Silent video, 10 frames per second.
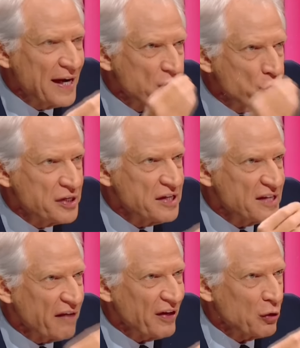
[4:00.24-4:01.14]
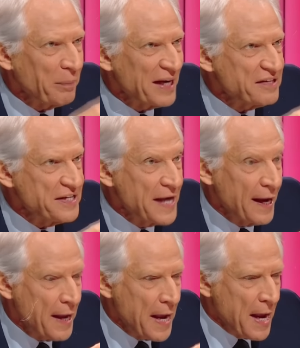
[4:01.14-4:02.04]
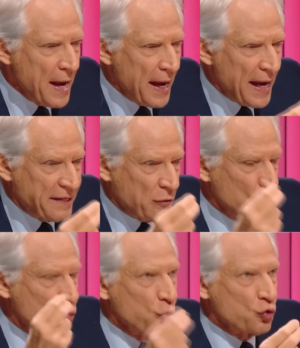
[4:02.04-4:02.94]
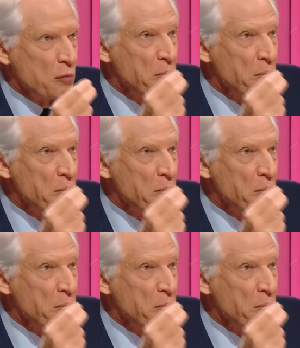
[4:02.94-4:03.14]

et l'injustice qui est faite aux Palestiniens était une source de